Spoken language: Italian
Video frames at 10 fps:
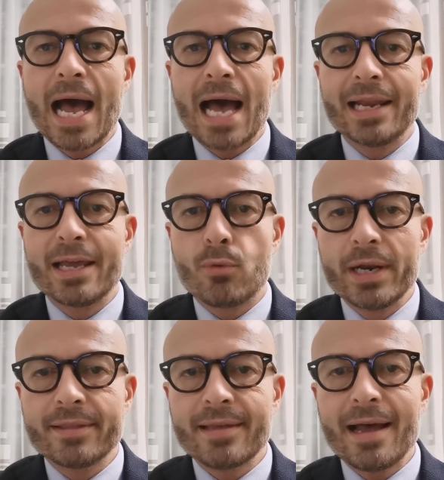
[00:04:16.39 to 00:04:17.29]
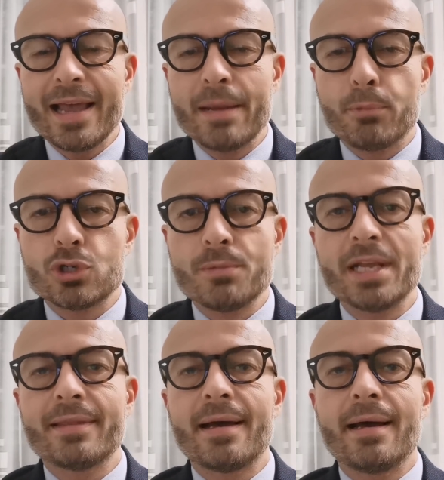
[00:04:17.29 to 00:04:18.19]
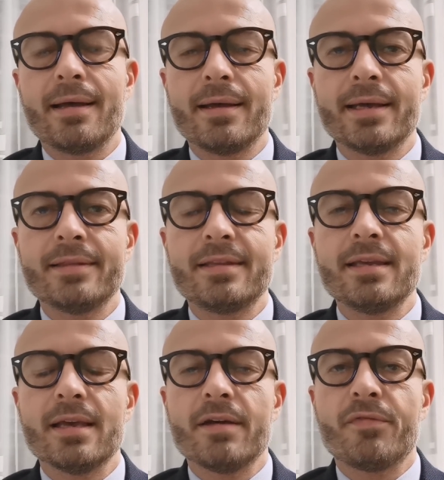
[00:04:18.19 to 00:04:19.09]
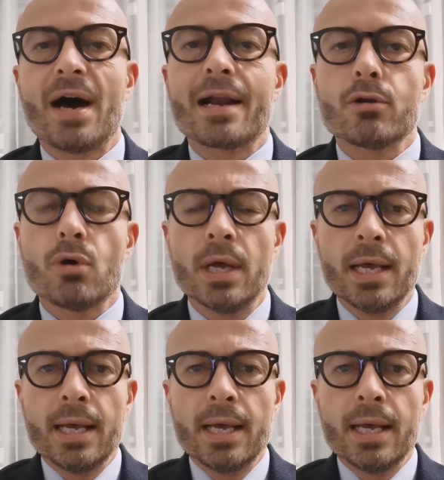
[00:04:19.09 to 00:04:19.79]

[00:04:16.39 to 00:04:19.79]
ha le qualità e le possibilità eh, di farlo.